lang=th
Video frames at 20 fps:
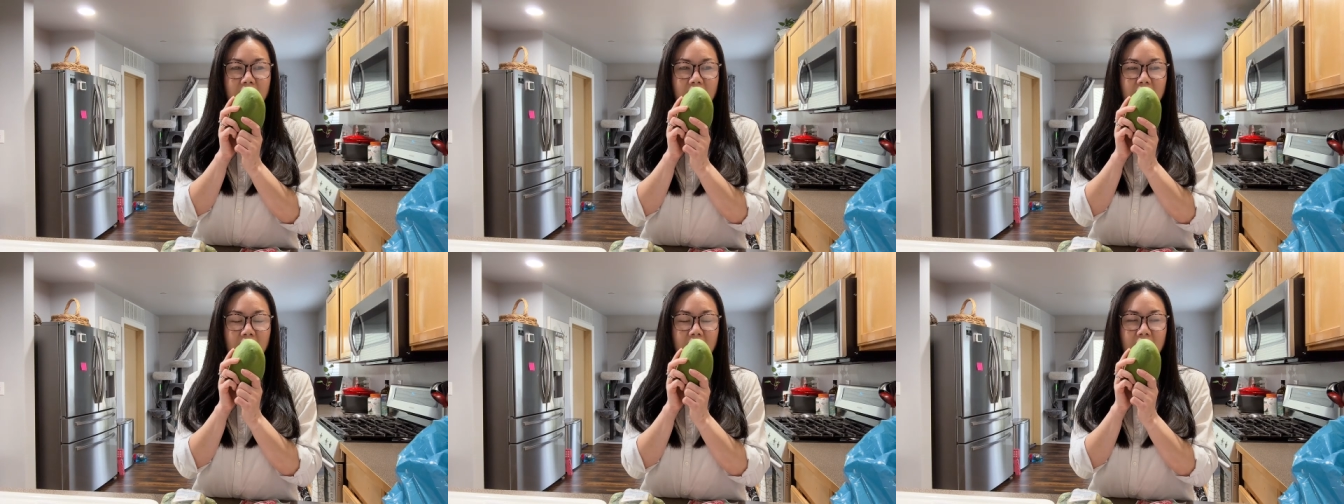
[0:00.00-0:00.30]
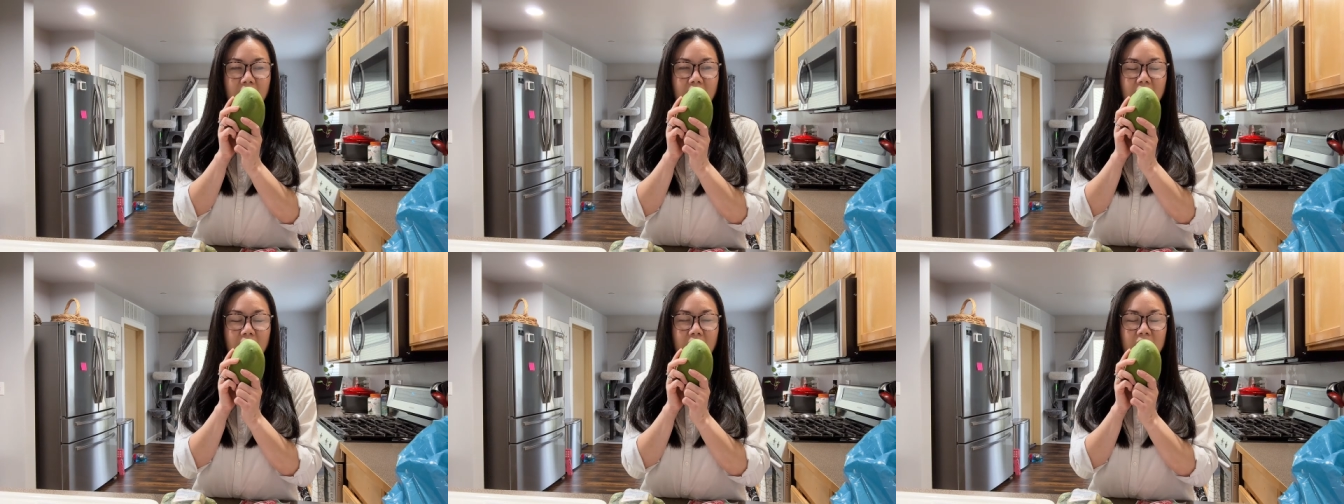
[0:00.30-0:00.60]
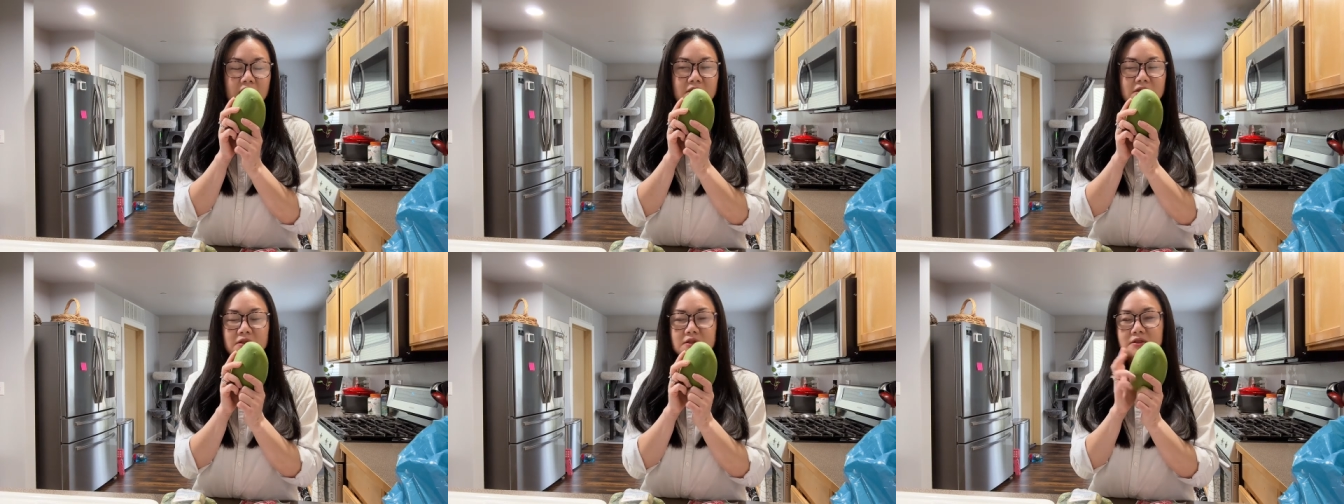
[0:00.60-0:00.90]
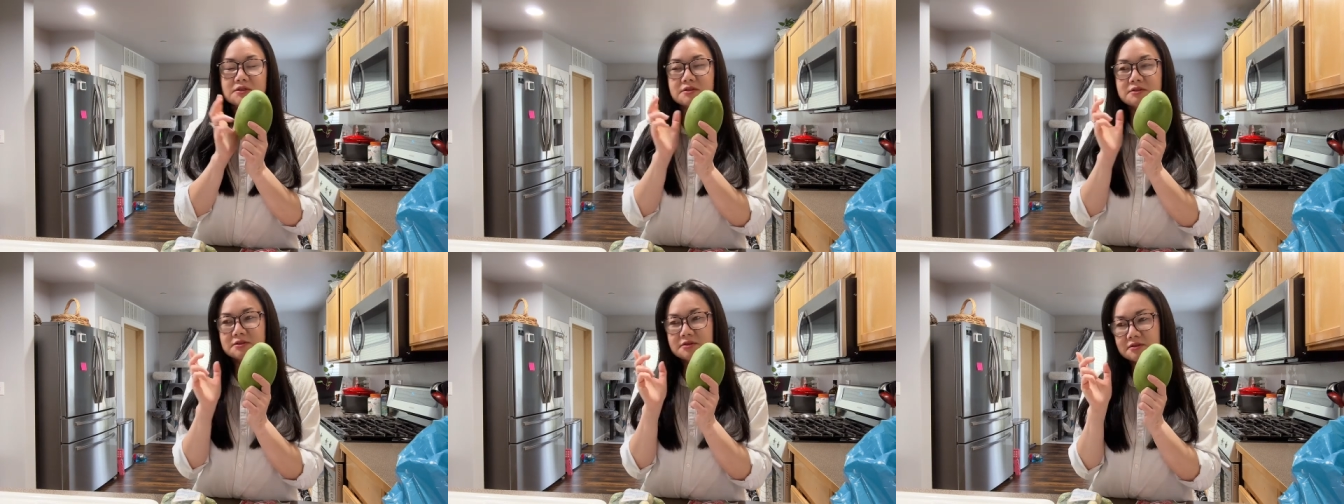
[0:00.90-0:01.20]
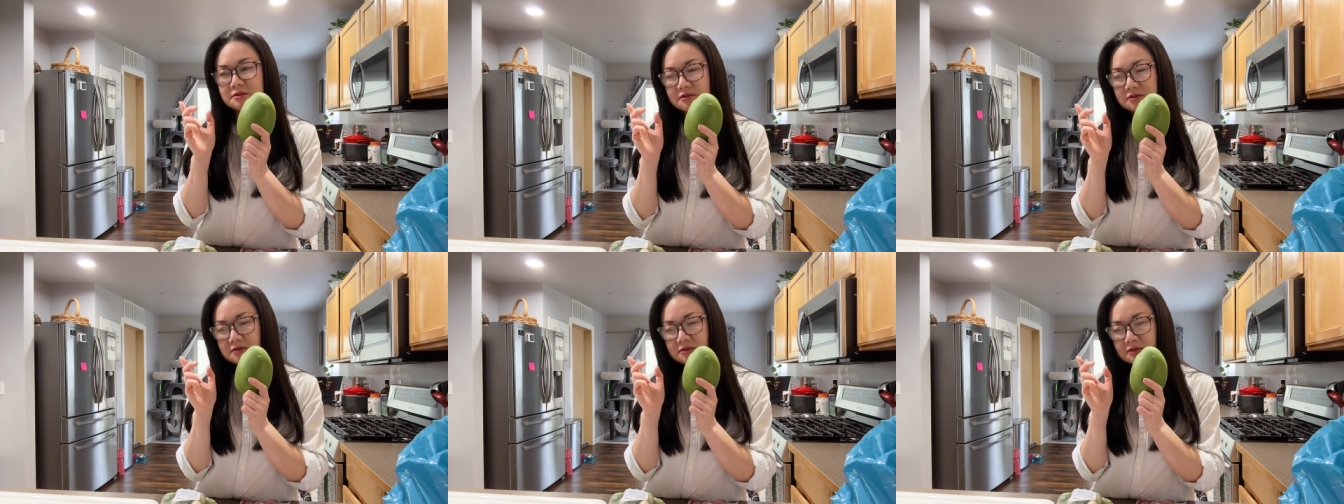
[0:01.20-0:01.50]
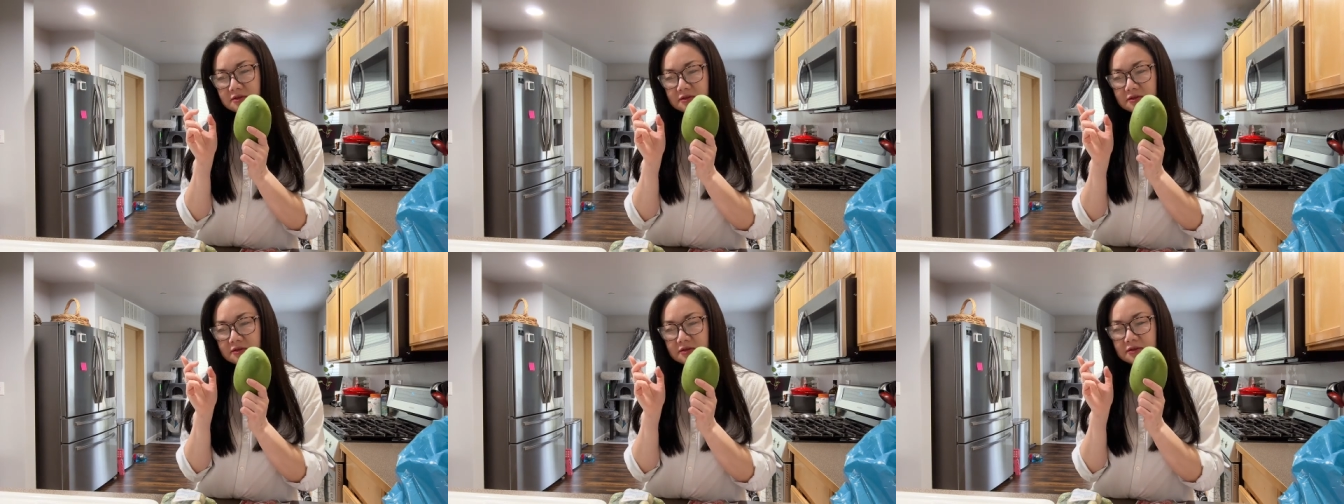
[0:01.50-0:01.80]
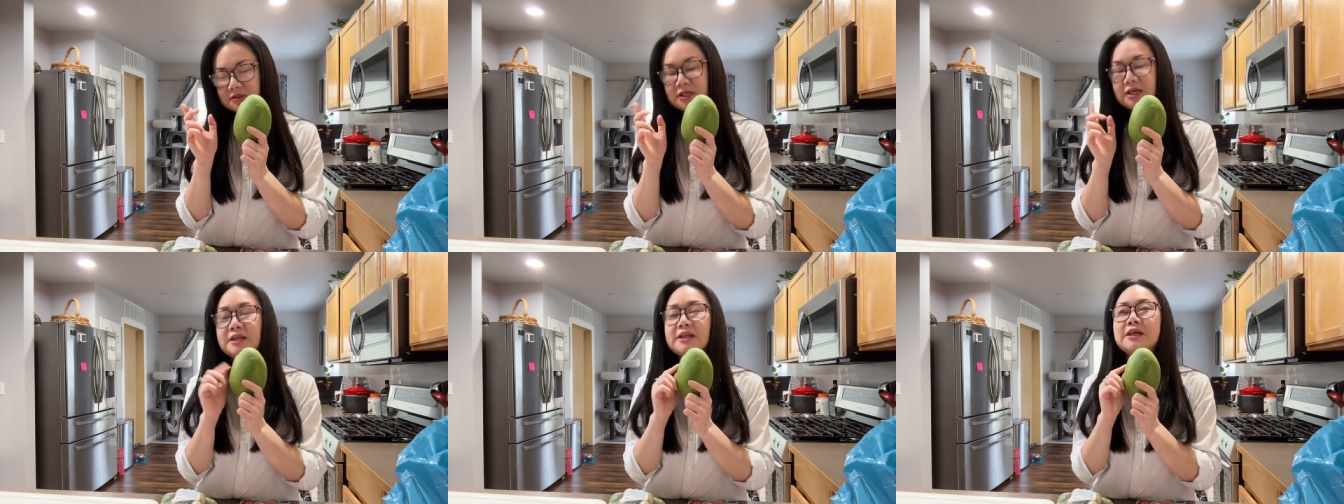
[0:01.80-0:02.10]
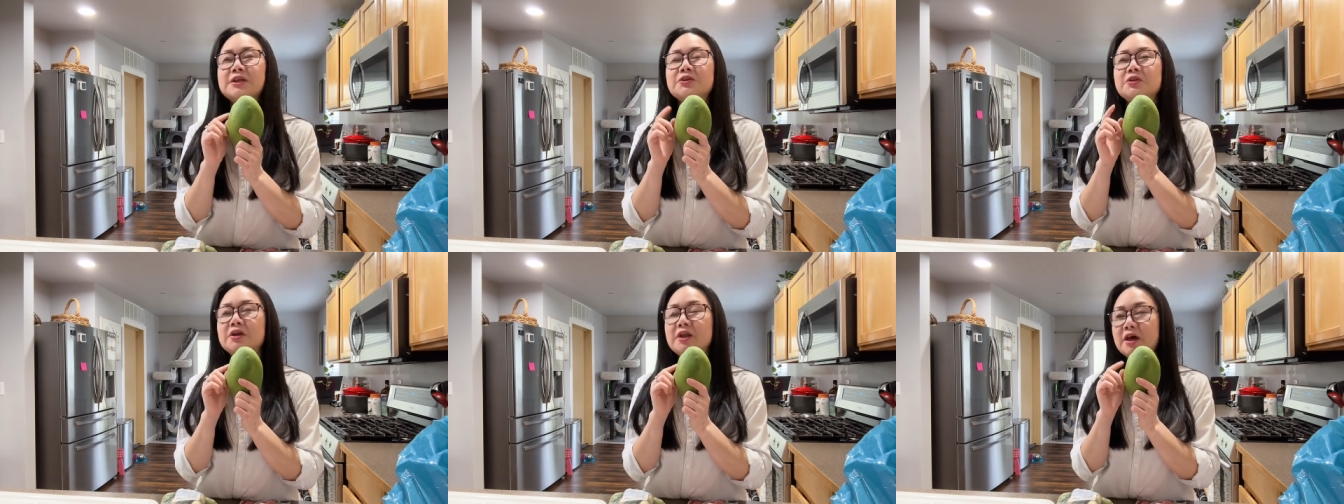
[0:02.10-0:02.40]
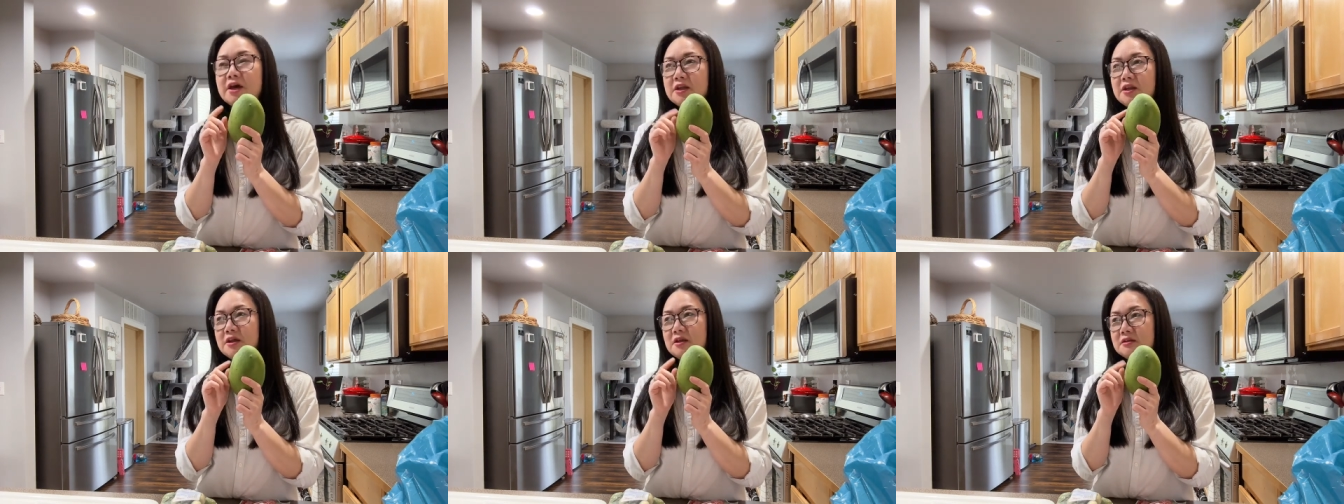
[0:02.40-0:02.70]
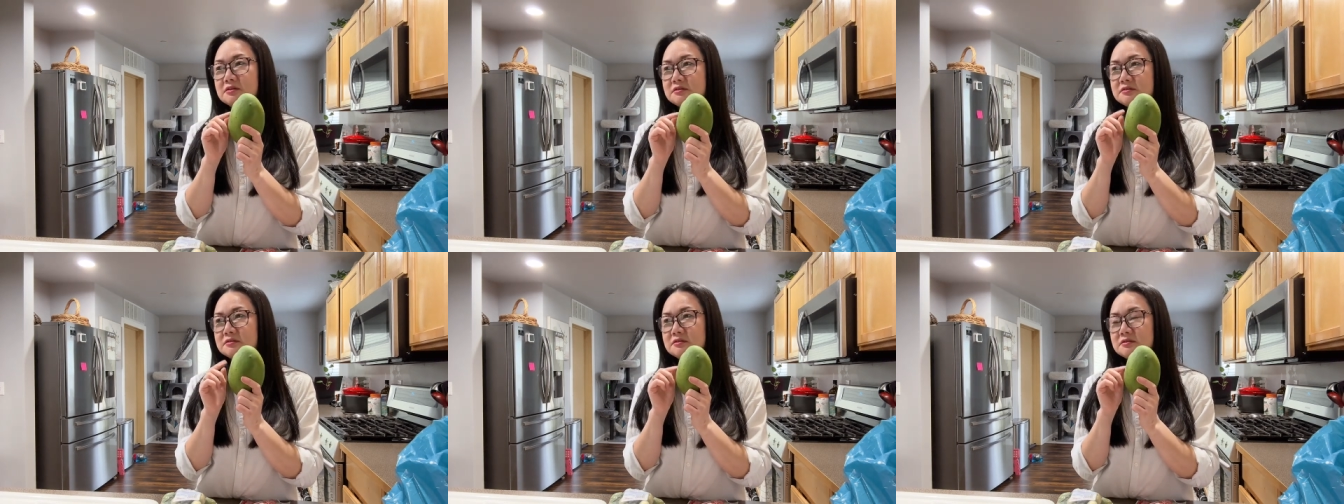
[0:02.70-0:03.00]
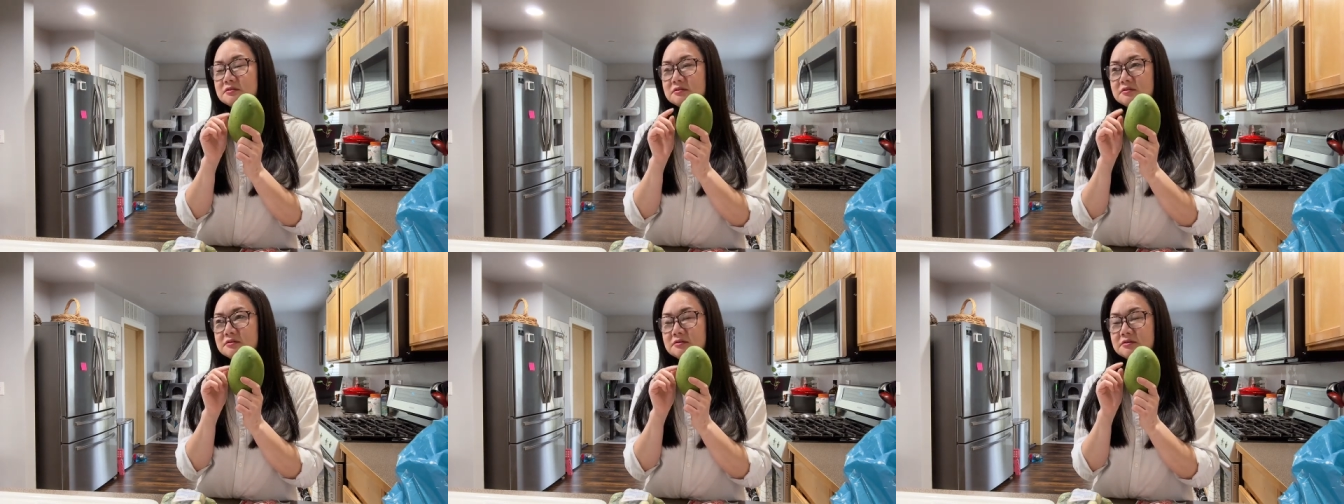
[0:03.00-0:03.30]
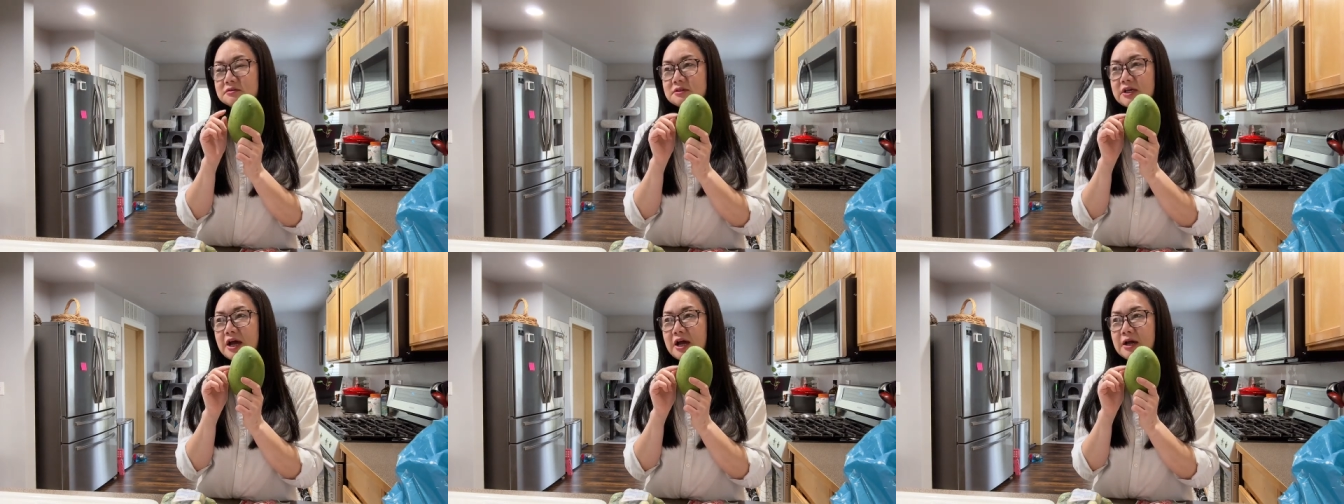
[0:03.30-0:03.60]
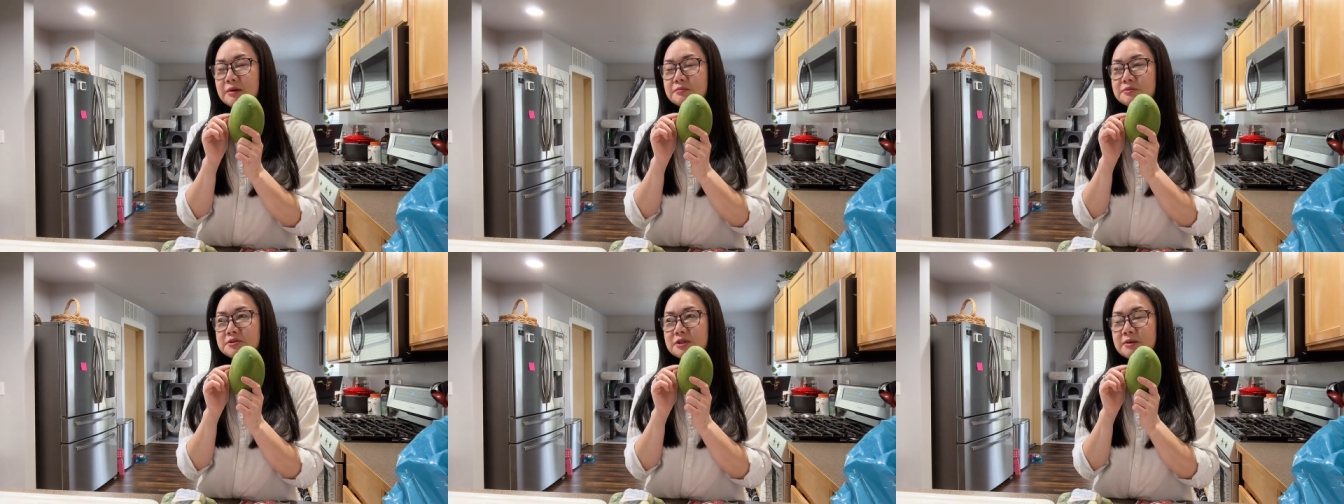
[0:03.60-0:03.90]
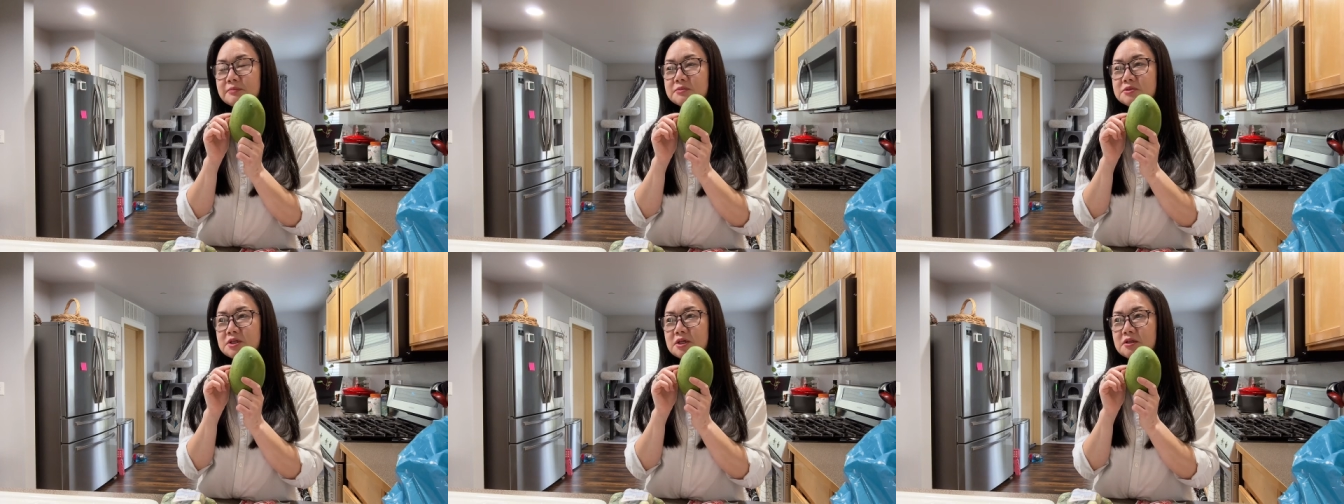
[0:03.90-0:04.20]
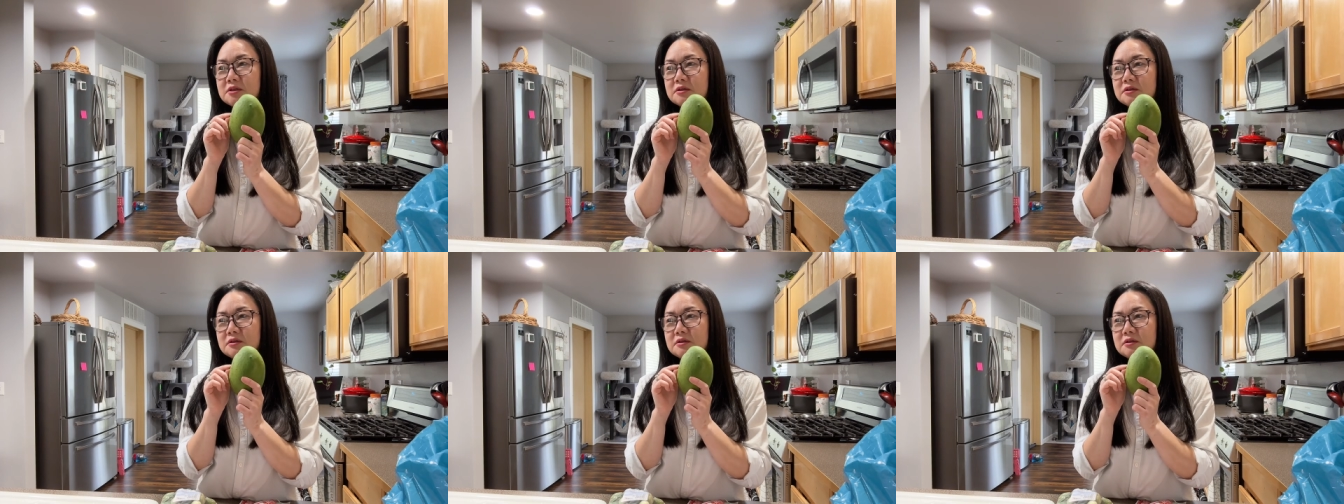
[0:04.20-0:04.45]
เอ่อเจ็ดเหรียญเท่าไหร่นี่สามสามเจ็ด